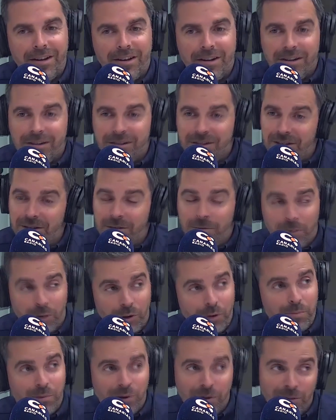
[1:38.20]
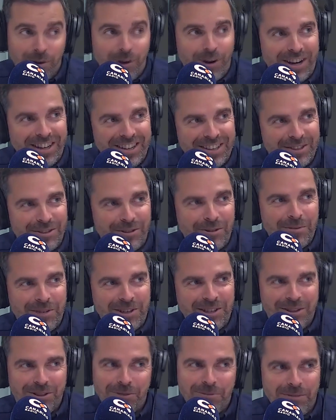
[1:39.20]
Sí, pues bloque solo
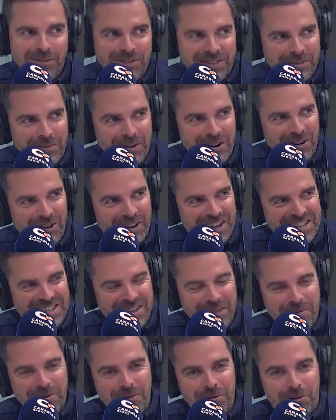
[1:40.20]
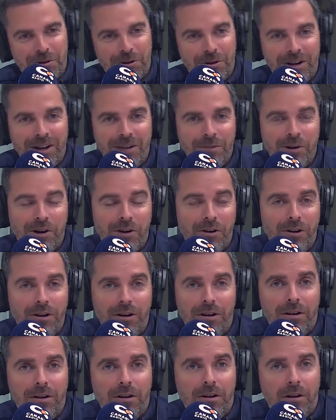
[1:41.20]
para esto se me van los 15 minutos. Eh, bueno,
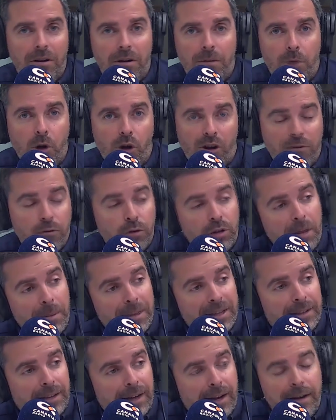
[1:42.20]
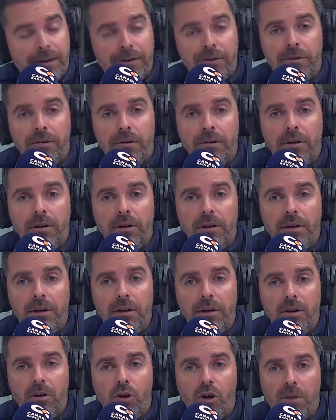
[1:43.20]
eh, el bloque fundamental, ¿no?
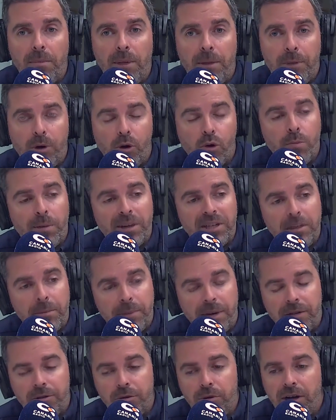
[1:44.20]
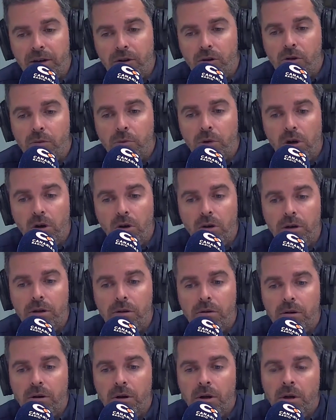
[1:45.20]
Eh, lo que más preocupa siempre al ciudadano, como es
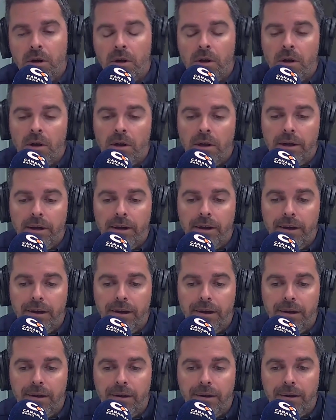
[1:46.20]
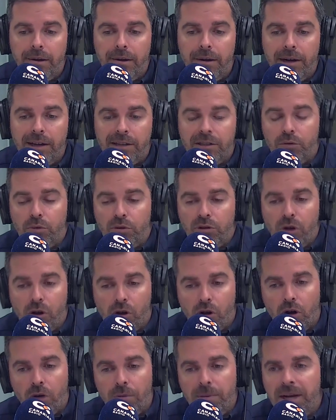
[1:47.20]
lógico, es la situación
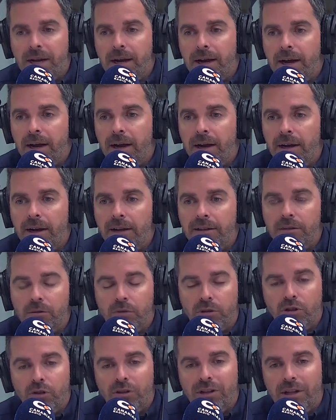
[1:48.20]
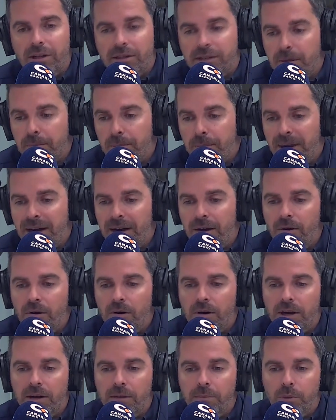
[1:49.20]
económica, la situación de desempleo,
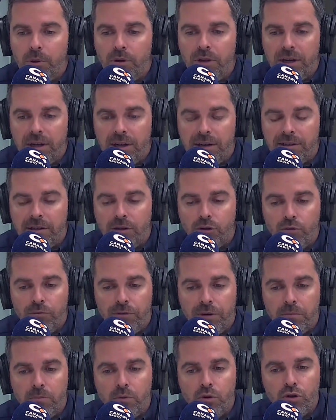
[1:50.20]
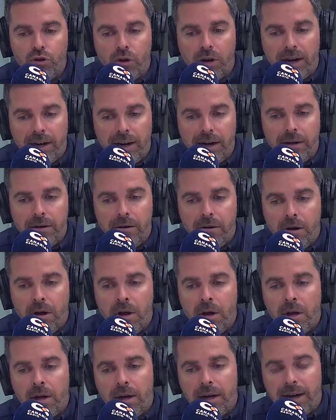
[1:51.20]
que por desgracia sufren muchos canarios.
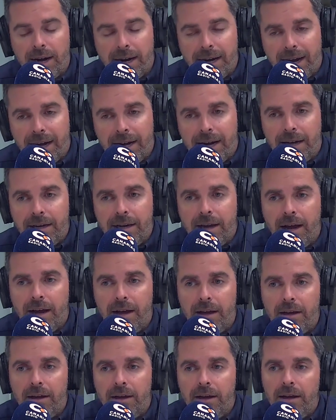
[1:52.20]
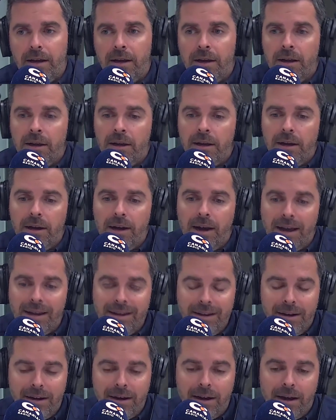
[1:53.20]
Gran Canaria es la
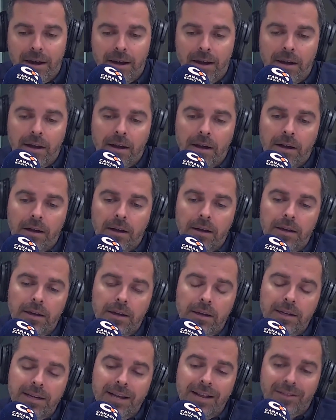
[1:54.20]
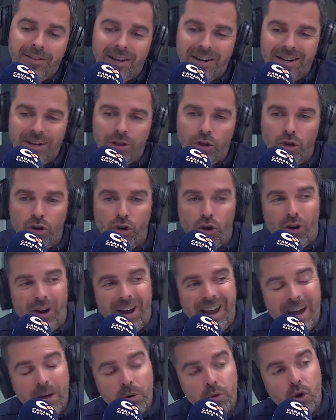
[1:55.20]
isla y el territorio
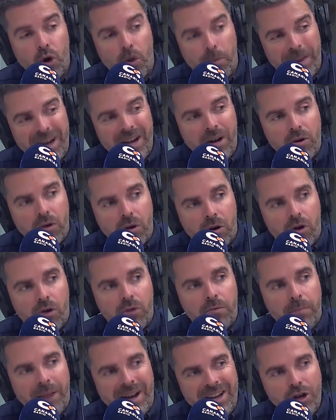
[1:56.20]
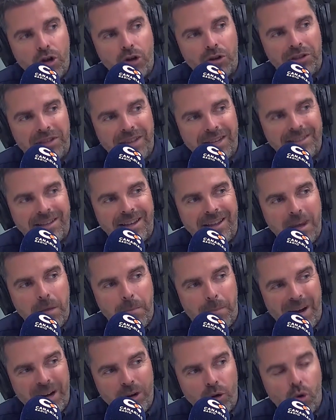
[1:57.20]
europeo con mayor tasa de
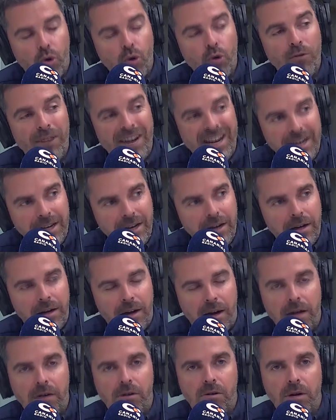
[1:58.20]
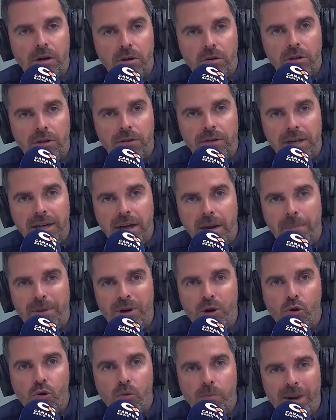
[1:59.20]
paro juvenil, algo que nos debería
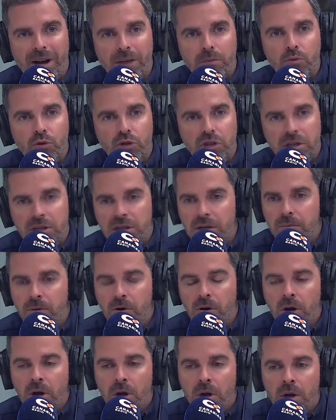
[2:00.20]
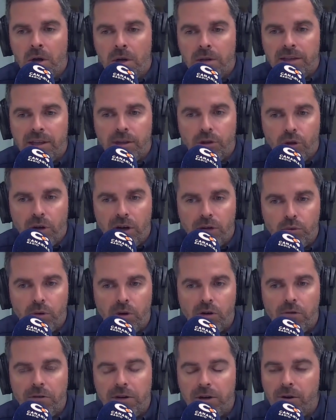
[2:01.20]
preocupar muchísimo, tanto el actual
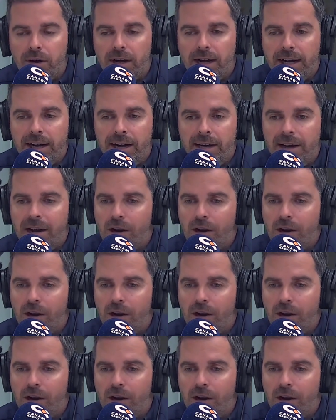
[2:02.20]
gobierno de Canarias